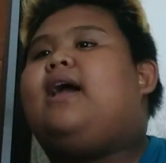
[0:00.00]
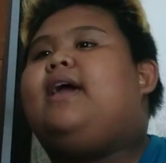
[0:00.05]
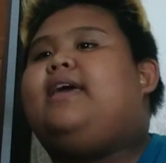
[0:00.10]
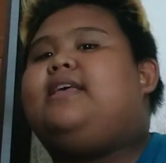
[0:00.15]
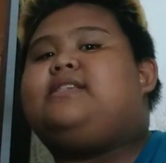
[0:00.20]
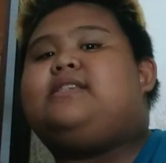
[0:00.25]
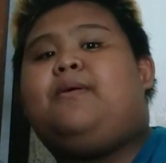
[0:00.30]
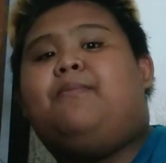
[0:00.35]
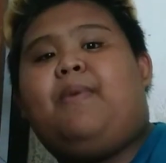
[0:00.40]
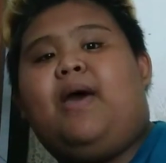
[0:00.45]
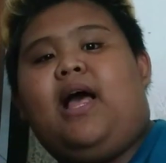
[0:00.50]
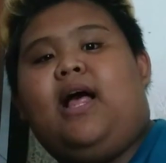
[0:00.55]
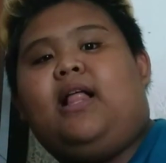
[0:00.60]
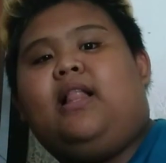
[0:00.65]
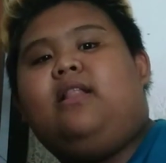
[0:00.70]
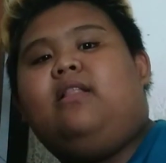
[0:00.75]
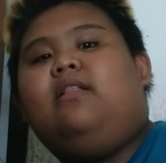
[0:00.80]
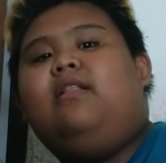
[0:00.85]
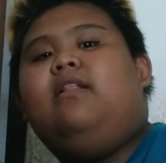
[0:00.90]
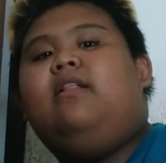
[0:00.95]
kay
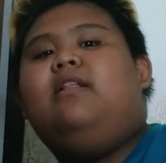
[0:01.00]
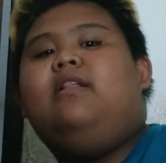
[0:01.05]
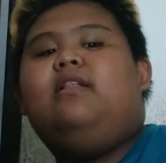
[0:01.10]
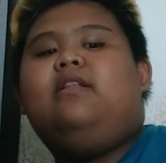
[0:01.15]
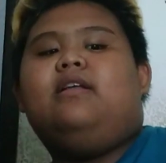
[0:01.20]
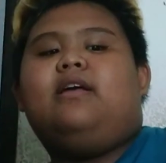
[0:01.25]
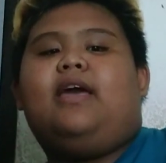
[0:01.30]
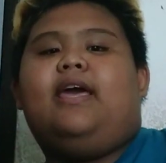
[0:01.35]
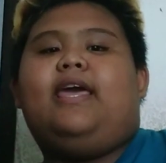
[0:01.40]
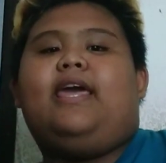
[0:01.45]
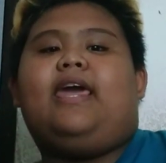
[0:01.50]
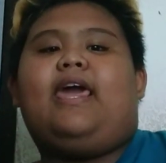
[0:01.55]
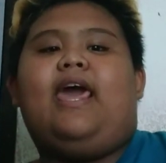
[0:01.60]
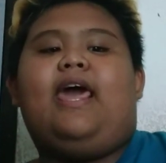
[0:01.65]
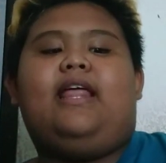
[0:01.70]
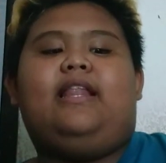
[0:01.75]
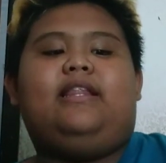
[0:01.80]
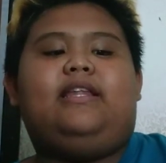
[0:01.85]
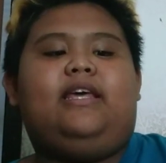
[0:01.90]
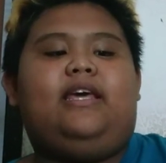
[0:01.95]
Isabel, kay
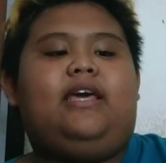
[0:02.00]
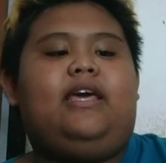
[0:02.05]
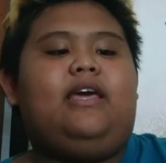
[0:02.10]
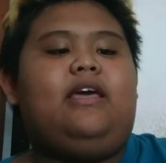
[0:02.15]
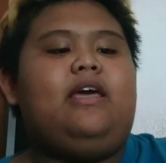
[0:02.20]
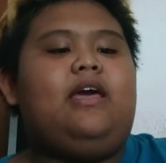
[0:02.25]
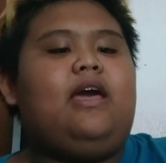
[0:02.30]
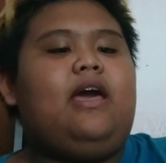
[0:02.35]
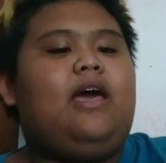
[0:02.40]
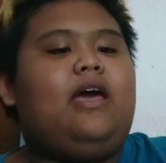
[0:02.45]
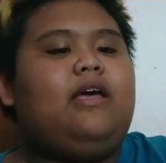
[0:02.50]
Kelly.